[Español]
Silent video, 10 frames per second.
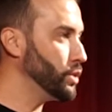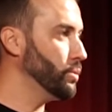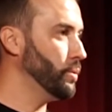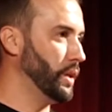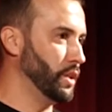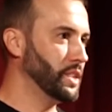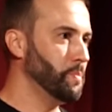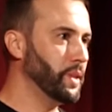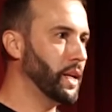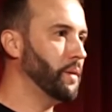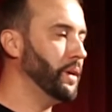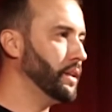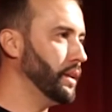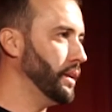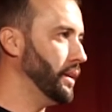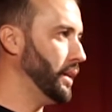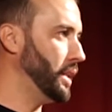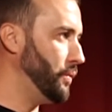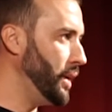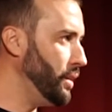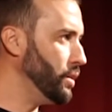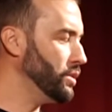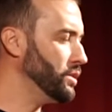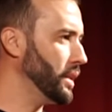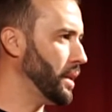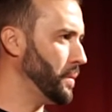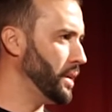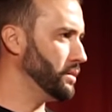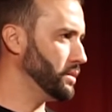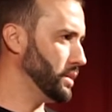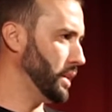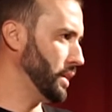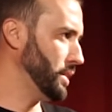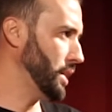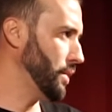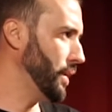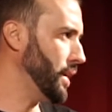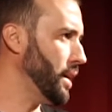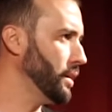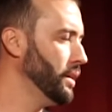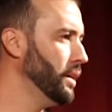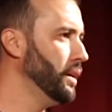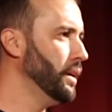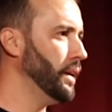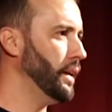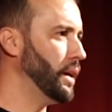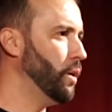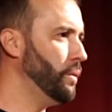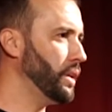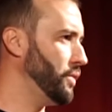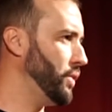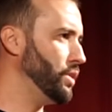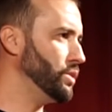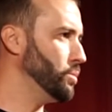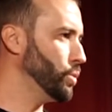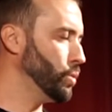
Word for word: de hecho bueno, ya se empiezan a ver eh, edificios que también se, reflejan en la obra, edificios y